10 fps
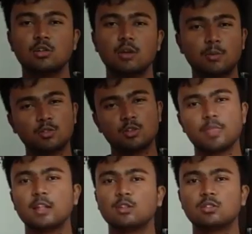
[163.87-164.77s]
तो आपको तो
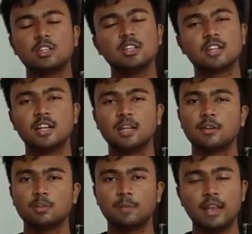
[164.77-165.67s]
थर्टी
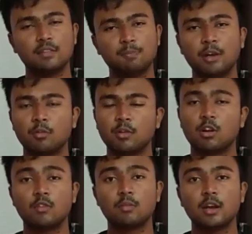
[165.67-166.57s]
मार्क्स पहले पार्ट वन में
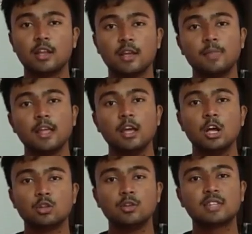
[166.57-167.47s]
कन्फर्म करनी है
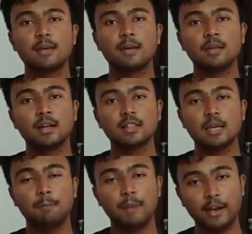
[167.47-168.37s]
इसके बाद हम आते
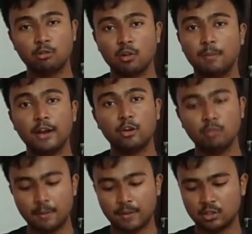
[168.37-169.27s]
हैं पार्ट टू में पार्ट टू
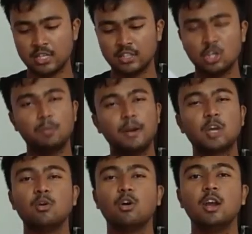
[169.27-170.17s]
में आपका जानते हो
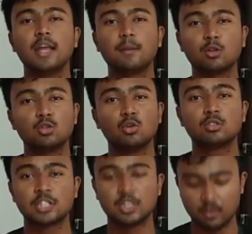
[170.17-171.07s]
पार्ट में ऑलरेडी आपको दो
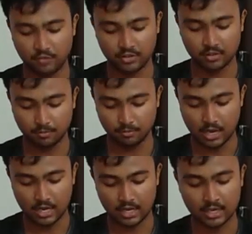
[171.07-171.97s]
सेशन में फिर से
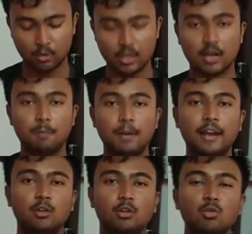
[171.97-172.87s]
अलग अलग हो जाएगा
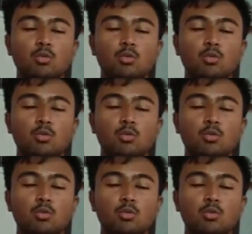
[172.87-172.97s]
पार्ट